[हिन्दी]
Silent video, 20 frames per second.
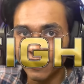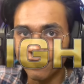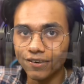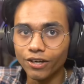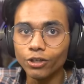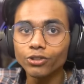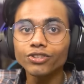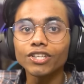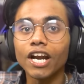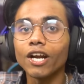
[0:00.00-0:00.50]
ये
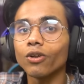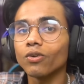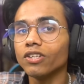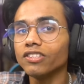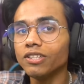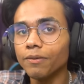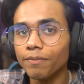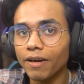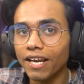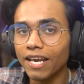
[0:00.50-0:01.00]
वीडियो स्टार्ट
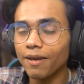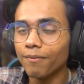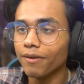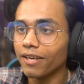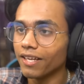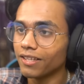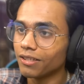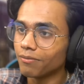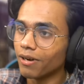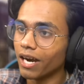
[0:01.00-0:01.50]
होने से पहले
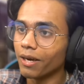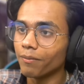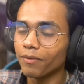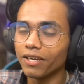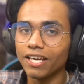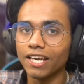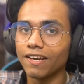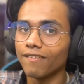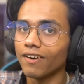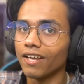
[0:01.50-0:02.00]
मेरे दिमाग
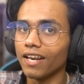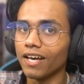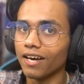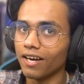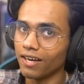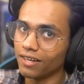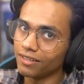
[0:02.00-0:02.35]
में ये वाला